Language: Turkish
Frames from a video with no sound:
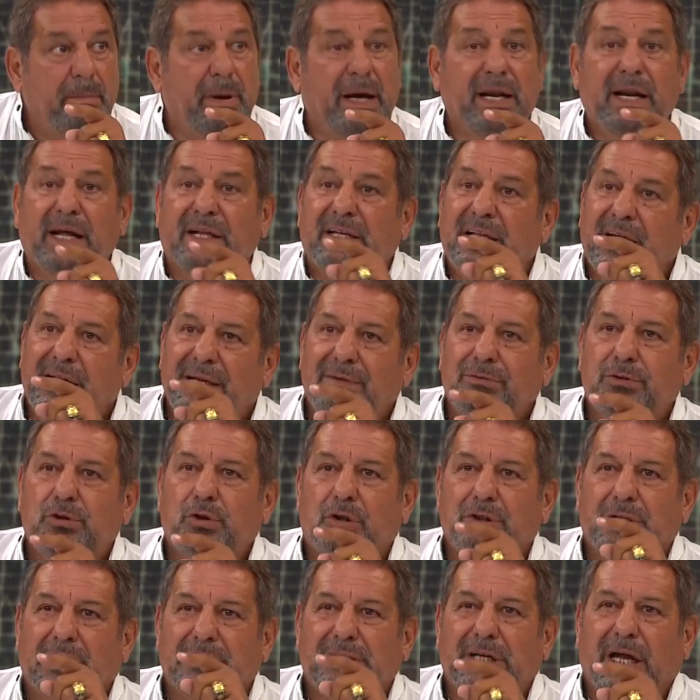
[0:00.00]
Bana
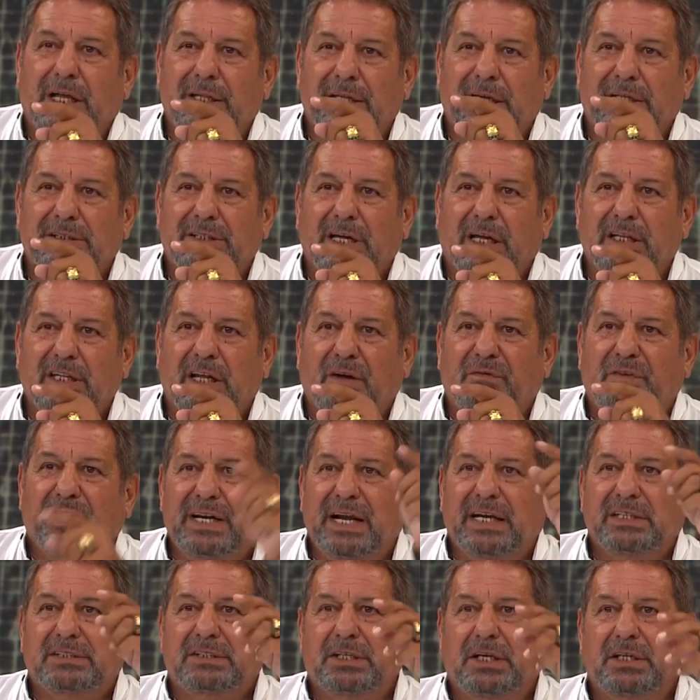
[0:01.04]
televizyonda salla salla
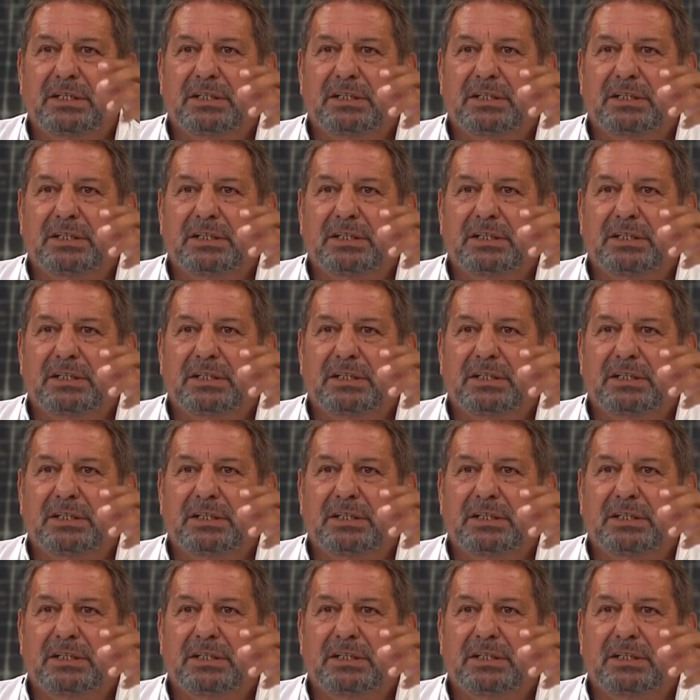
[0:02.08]
Fener